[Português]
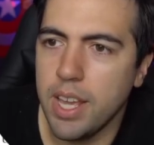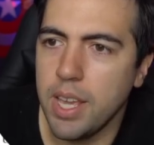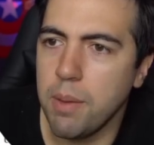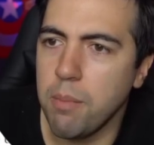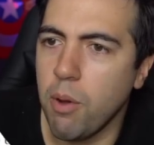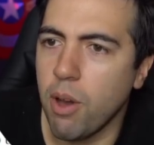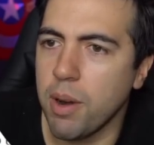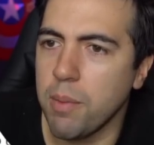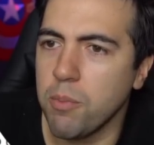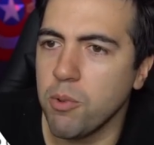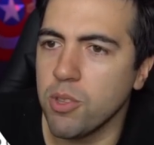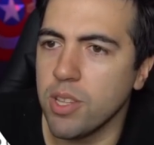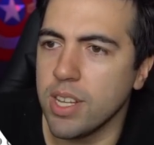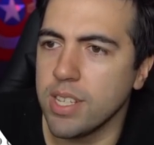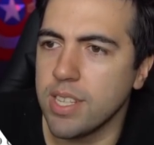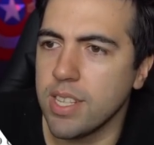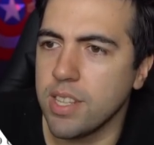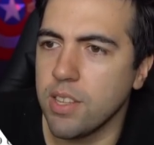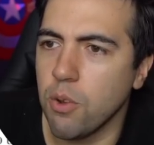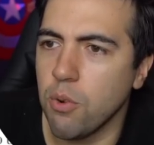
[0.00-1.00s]
Embora a
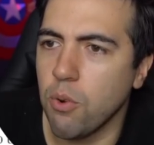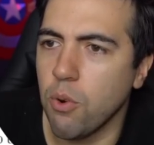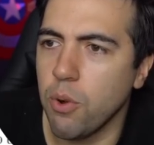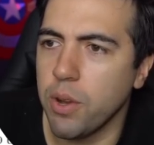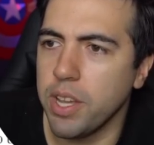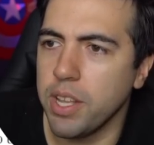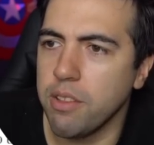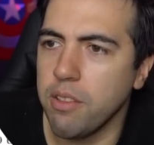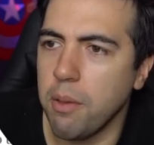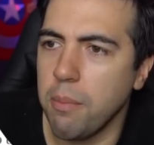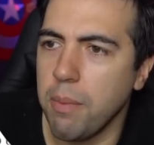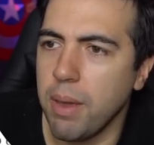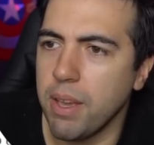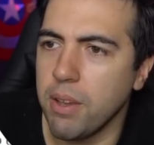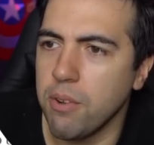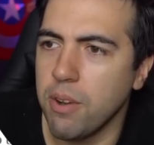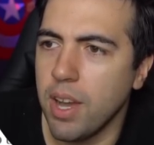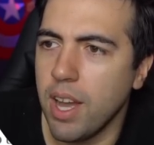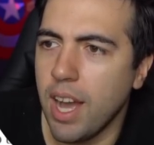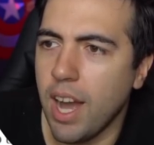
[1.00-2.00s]
mudança tenha ocorrido em
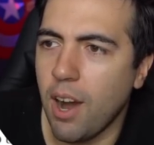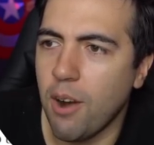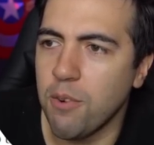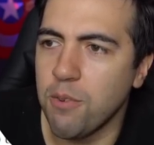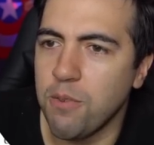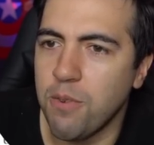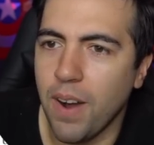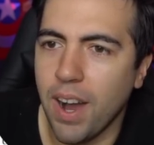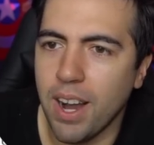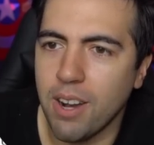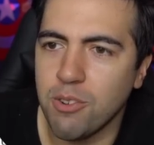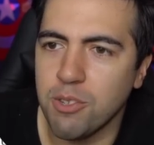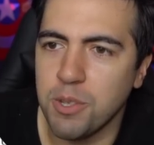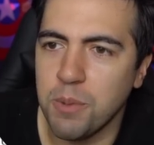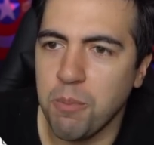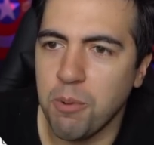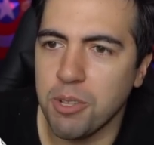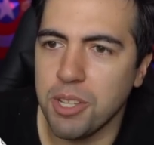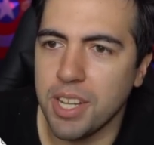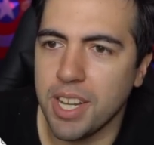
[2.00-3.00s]
meio a um vácuo
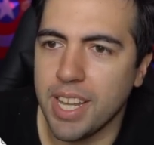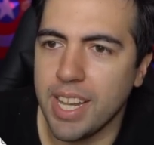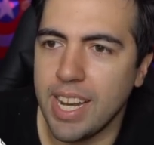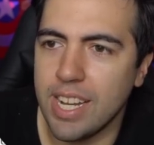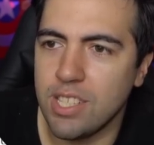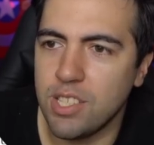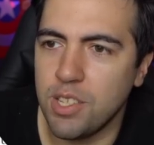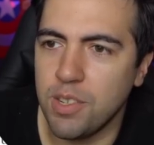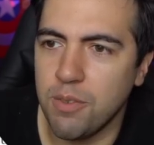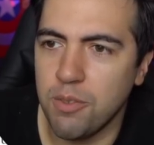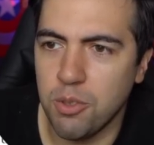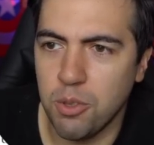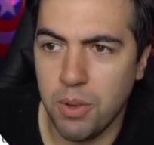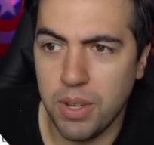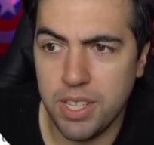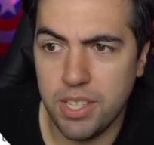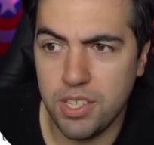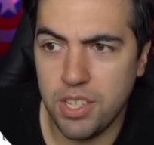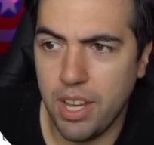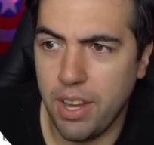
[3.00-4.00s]
de poder criativo
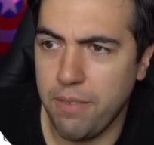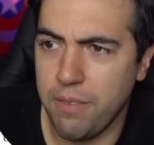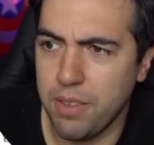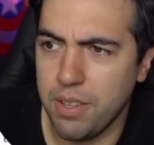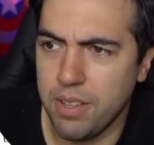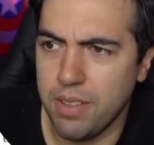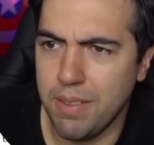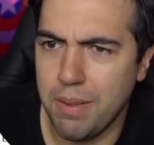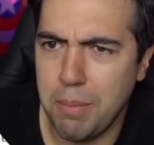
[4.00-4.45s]
do ex-chefe,